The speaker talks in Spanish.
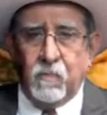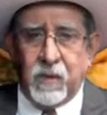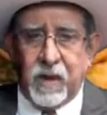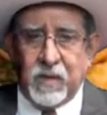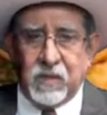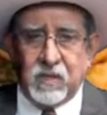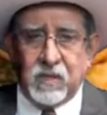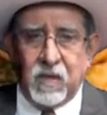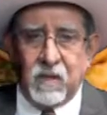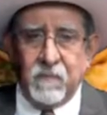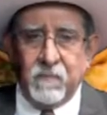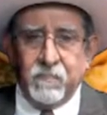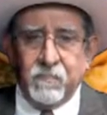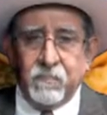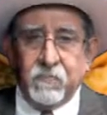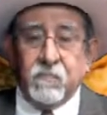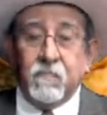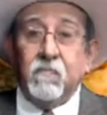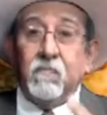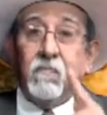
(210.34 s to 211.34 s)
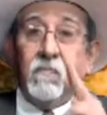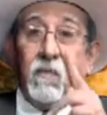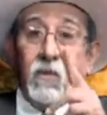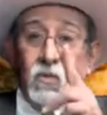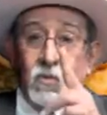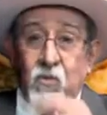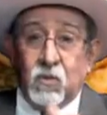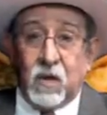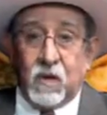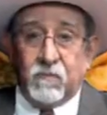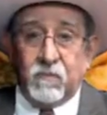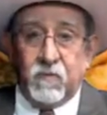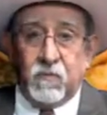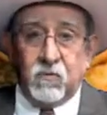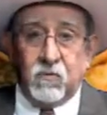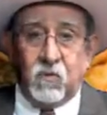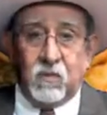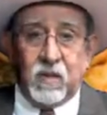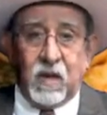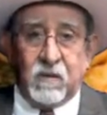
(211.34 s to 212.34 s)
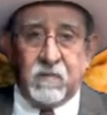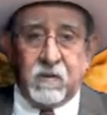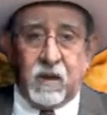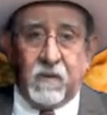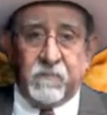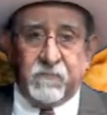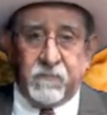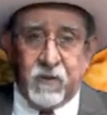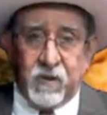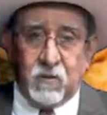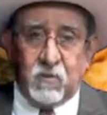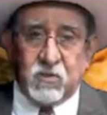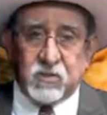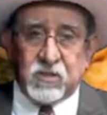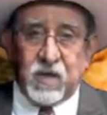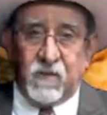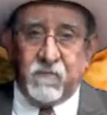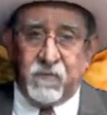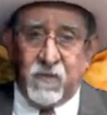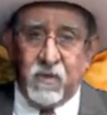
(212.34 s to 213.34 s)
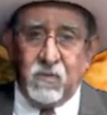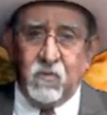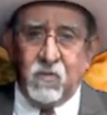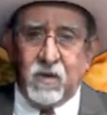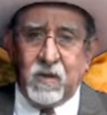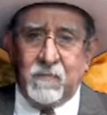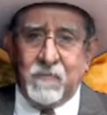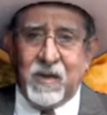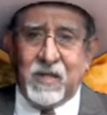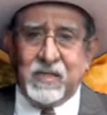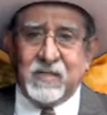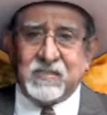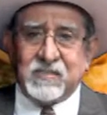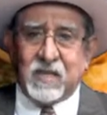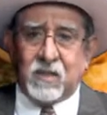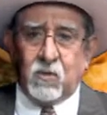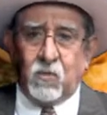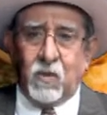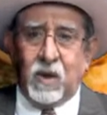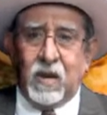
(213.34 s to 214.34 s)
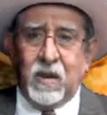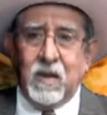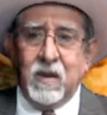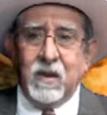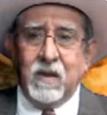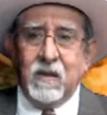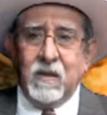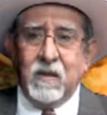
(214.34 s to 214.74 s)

XX. Don, José Alfredo Jiménez Sandoval,